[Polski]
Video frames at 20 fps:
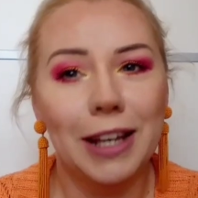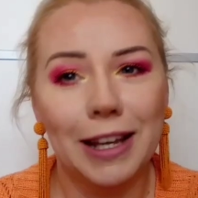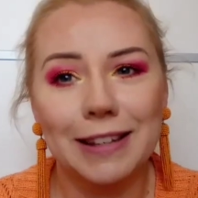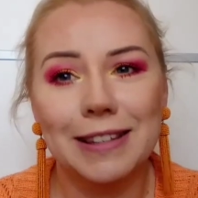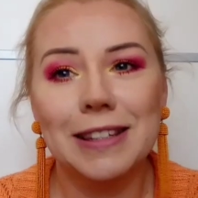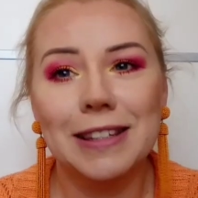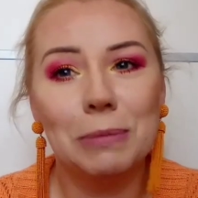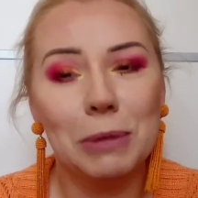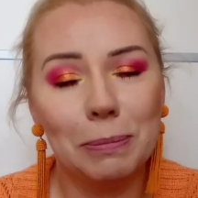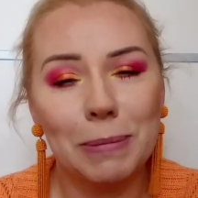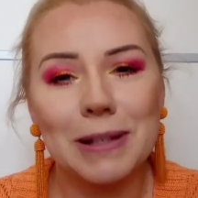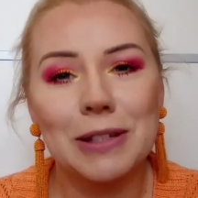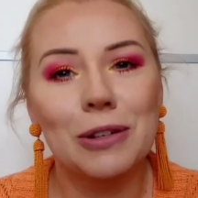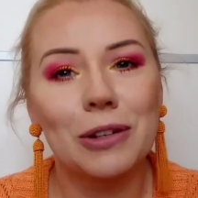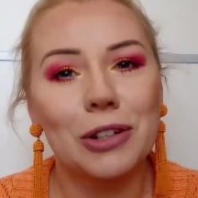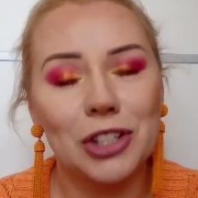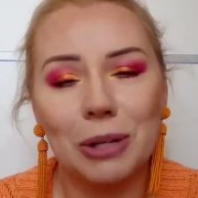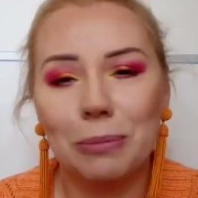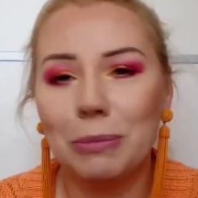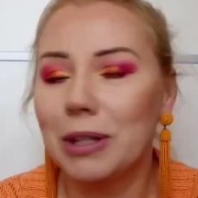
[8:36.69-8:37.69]
Nie, z tymi
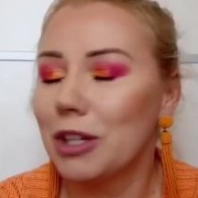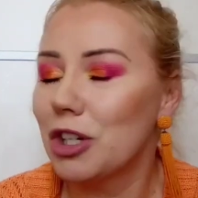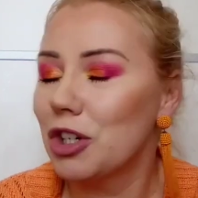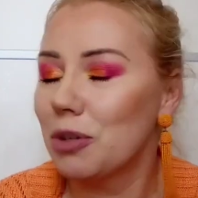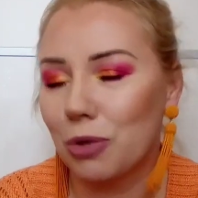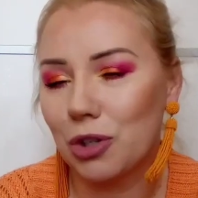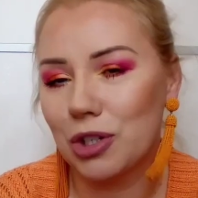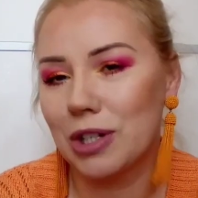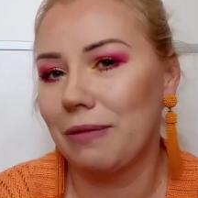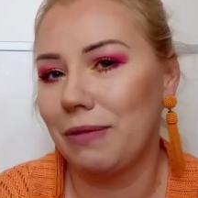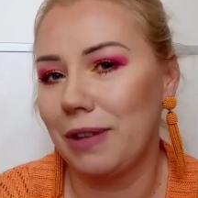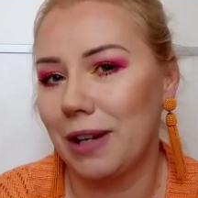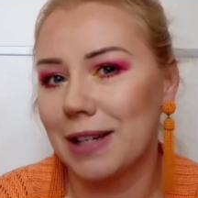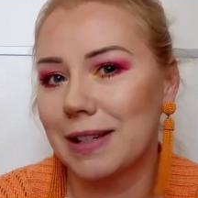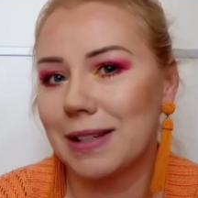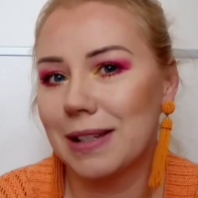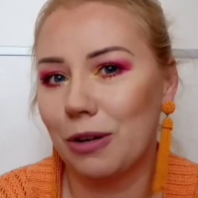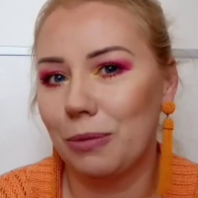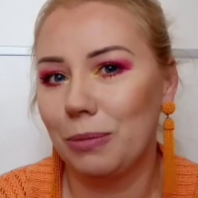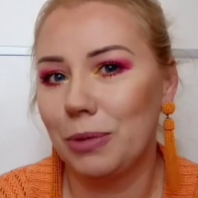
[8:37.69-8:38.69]
paznokciami też można
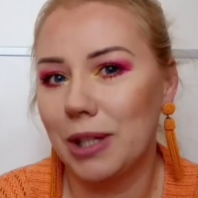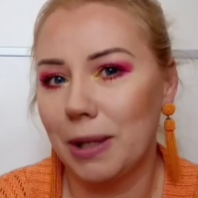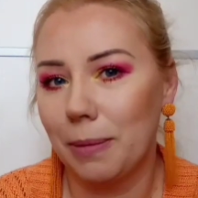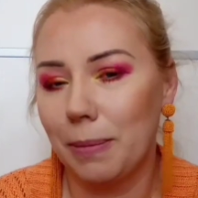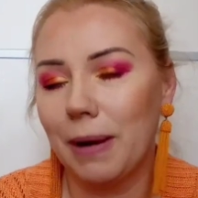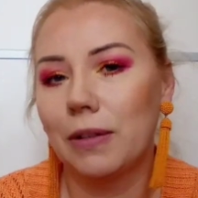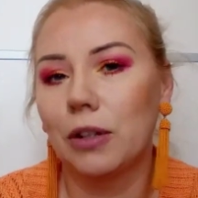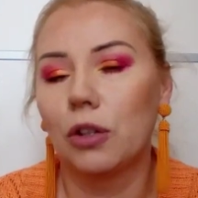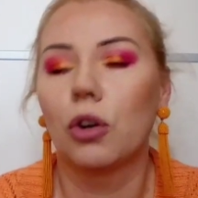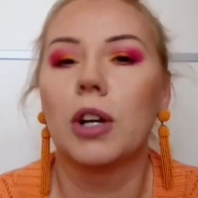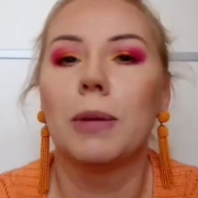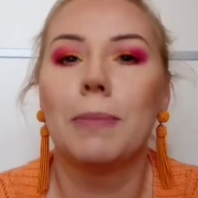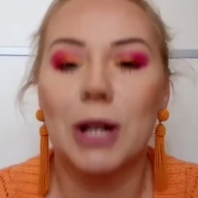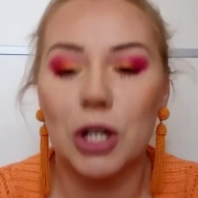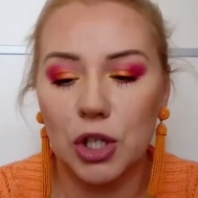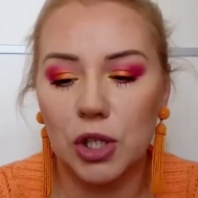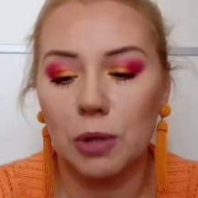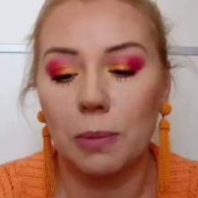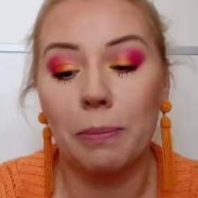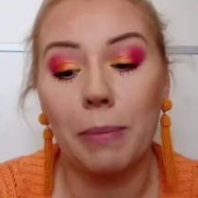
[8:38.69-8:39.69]
wiele zrobić, naprawdę. No
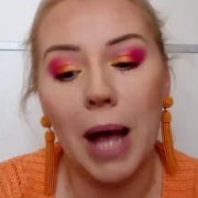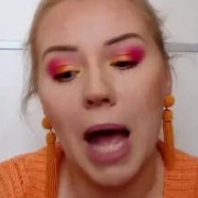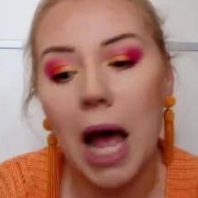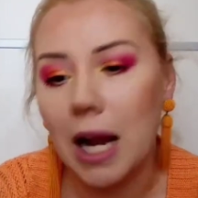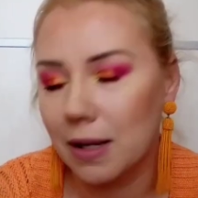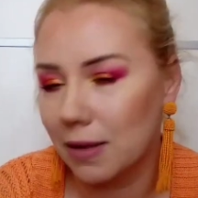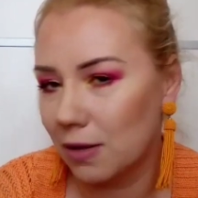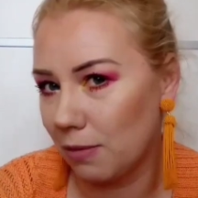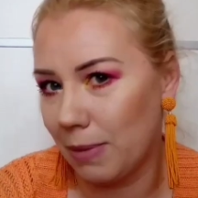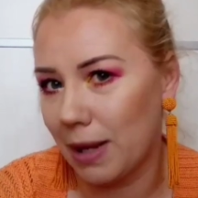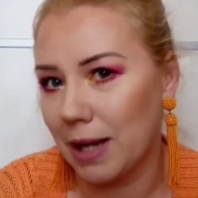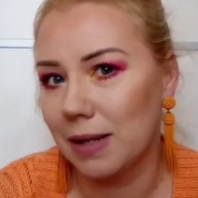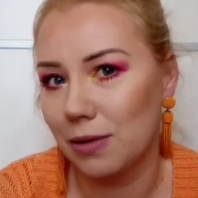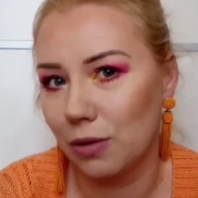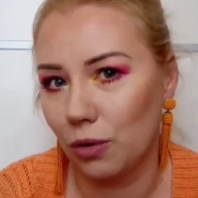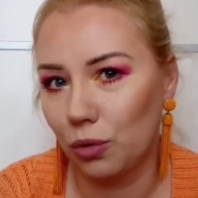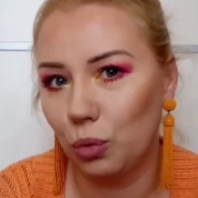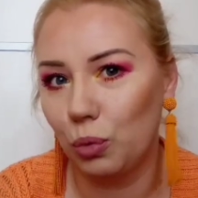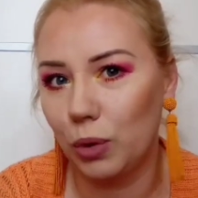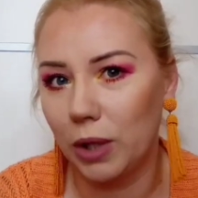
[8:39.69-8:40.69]
chyba, że są bardzo,
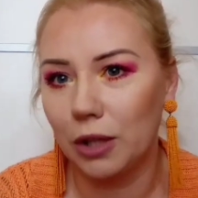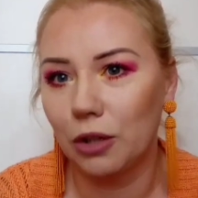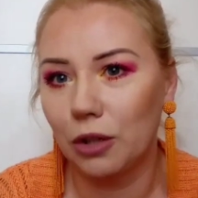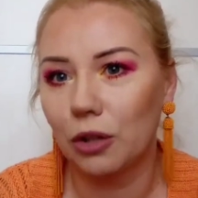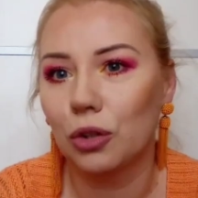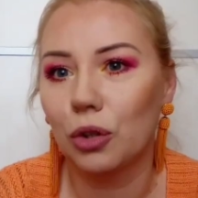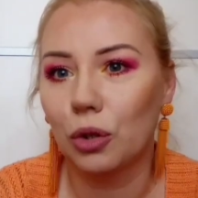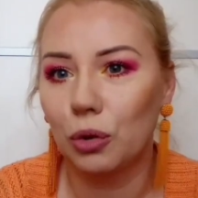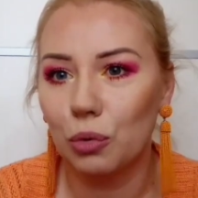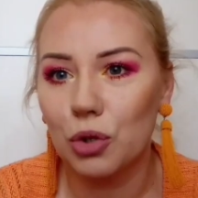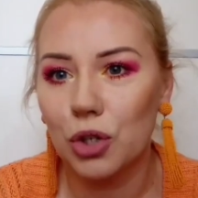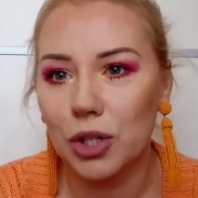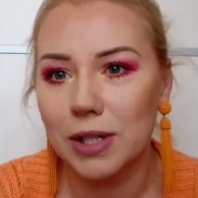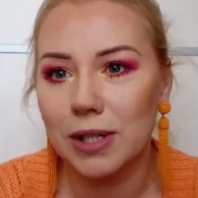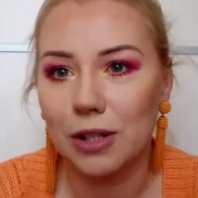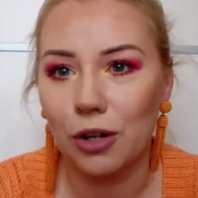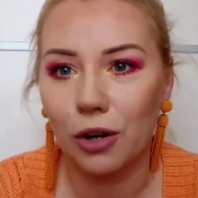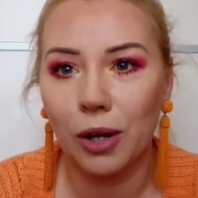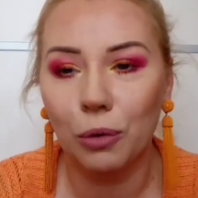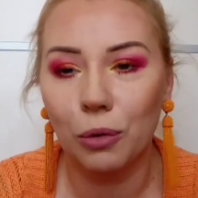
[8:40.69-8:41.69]
bardzo długie, no to już
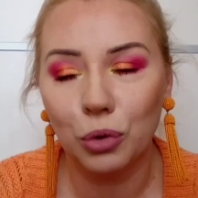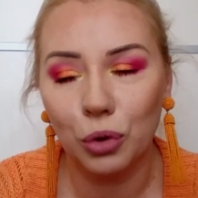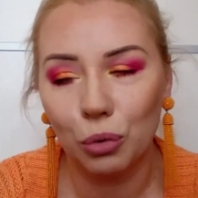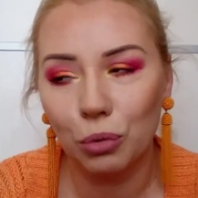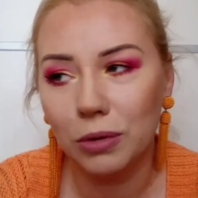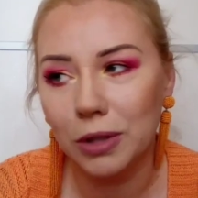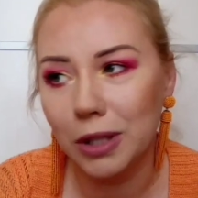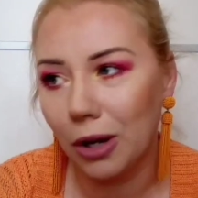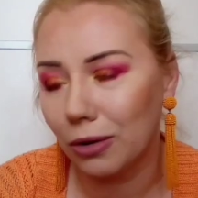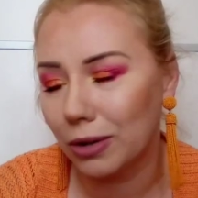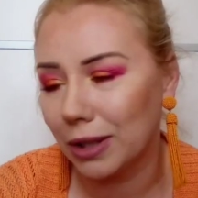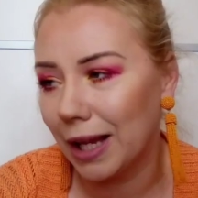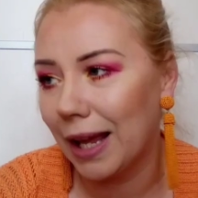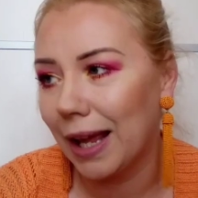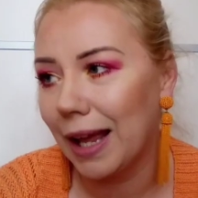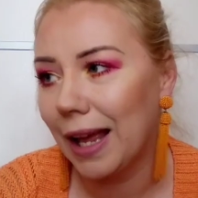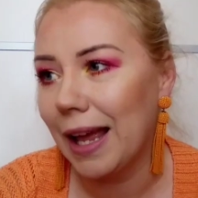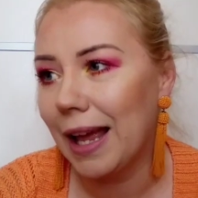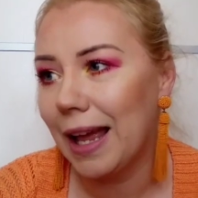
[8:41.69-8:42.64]
jest trochę utrudnione.